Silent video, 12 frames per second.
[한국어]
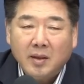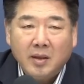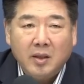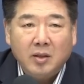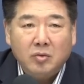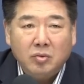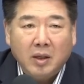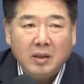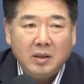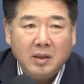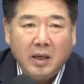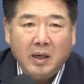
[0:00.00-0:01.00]
이 두
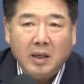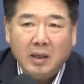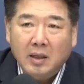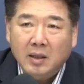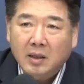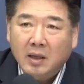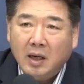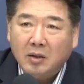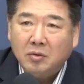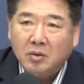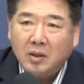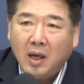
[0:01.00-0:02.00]
가지의
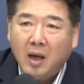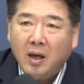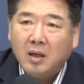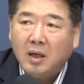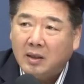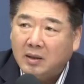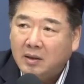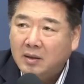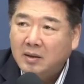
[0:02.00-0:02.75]
아주 사악한